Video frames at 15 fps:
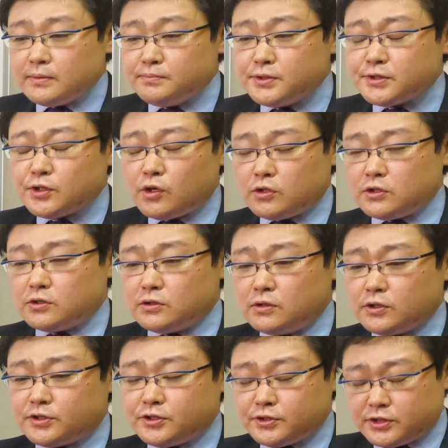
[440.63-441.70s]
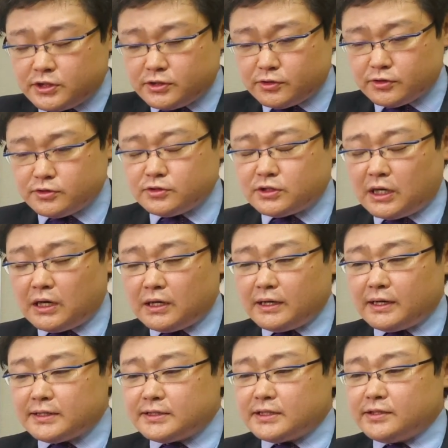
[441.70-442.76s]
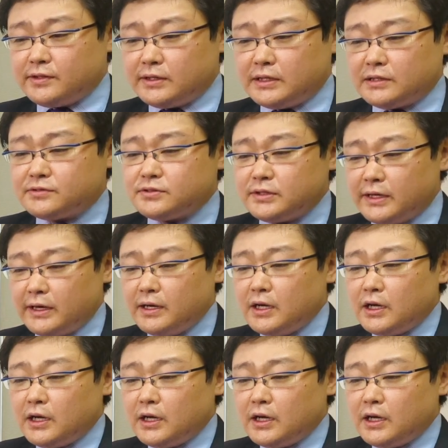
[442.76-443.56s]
部族を中心とする考え方ではなくて